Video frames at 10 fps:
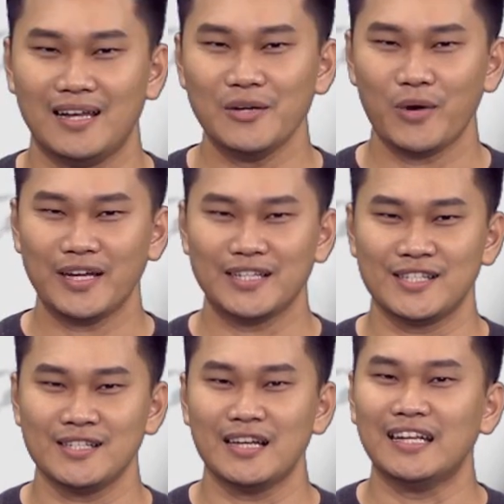那另
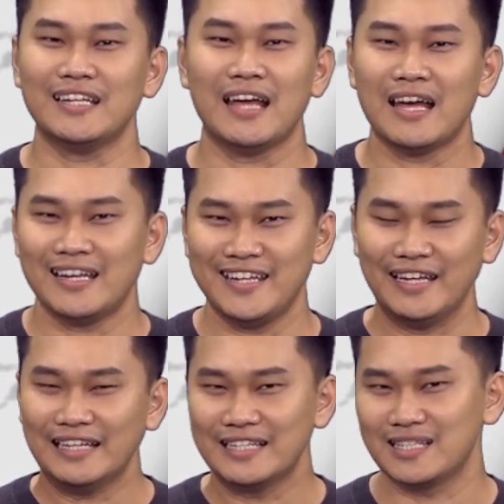外一个是
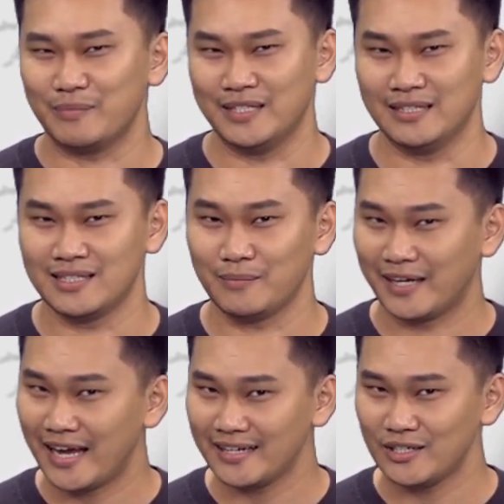年龄怎
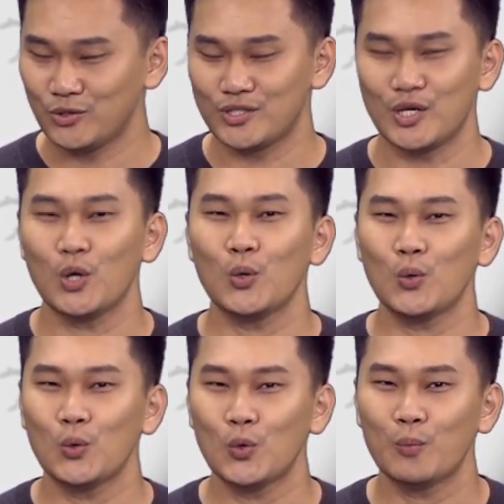么怎么看呢？就
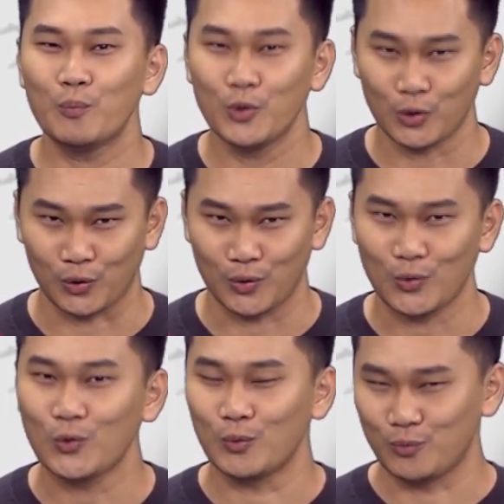是
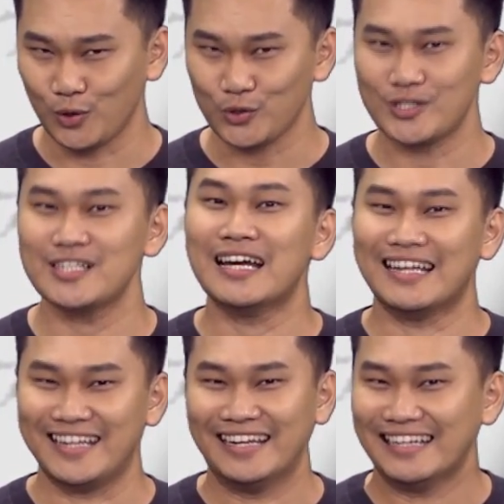umur 就
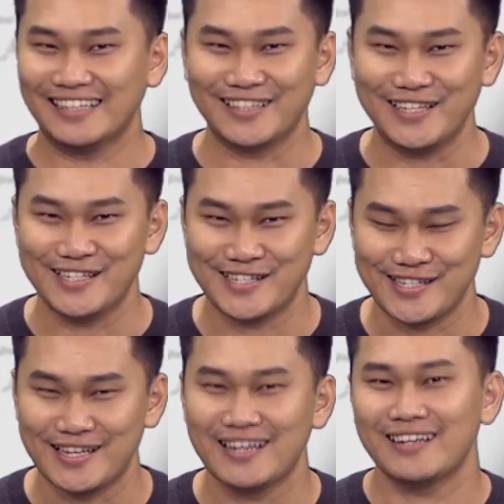是年龄的
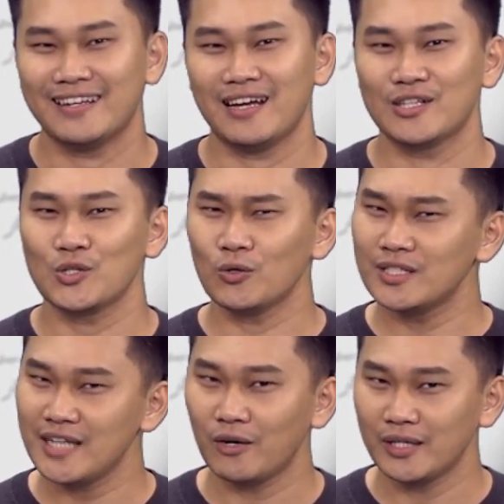意思。那
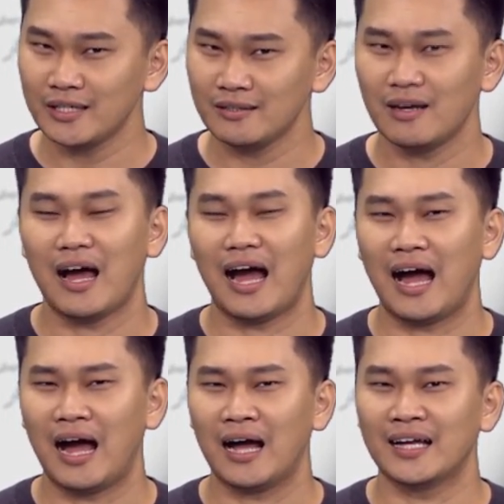宗教呢，
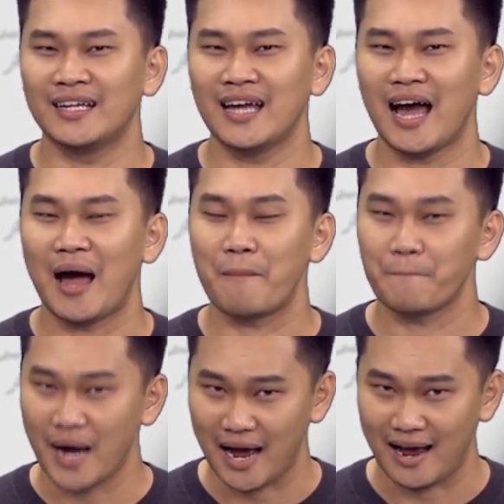阿
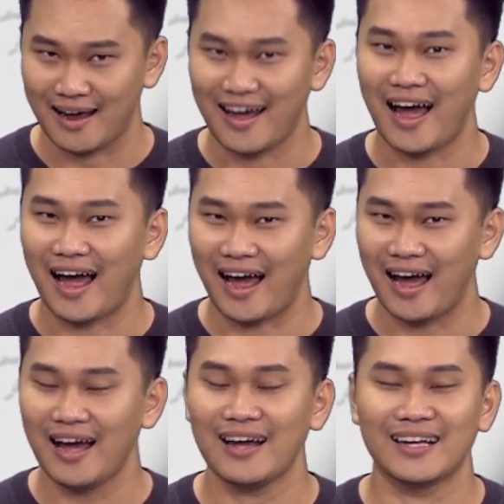伽 a
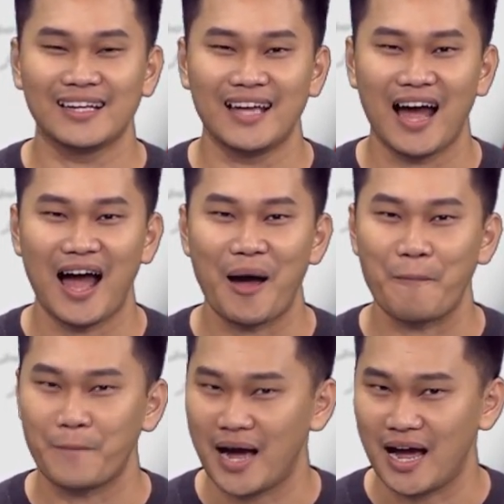阿
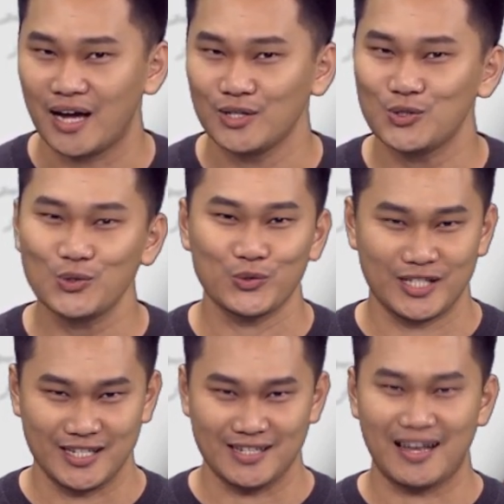嘎玛
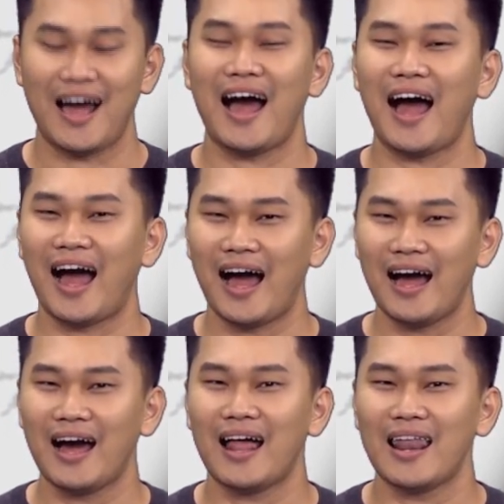柱子，
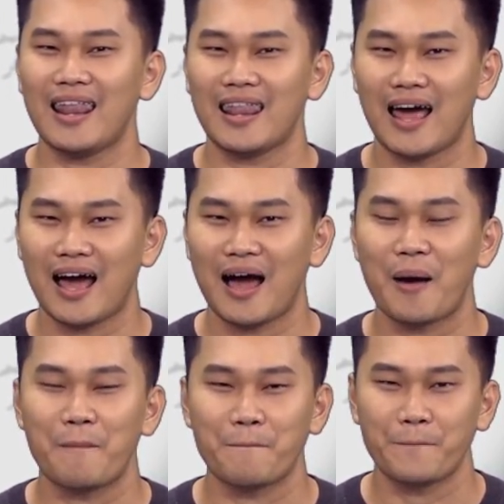阿
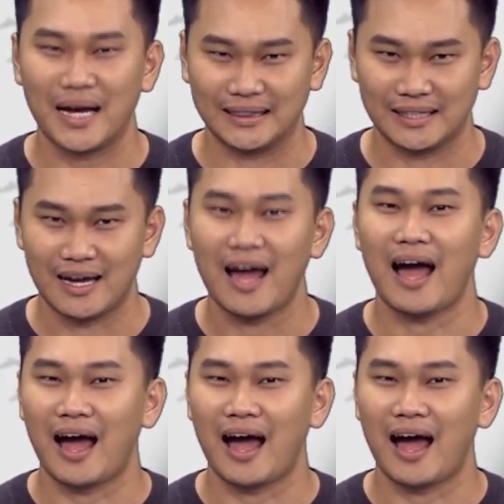拉嘛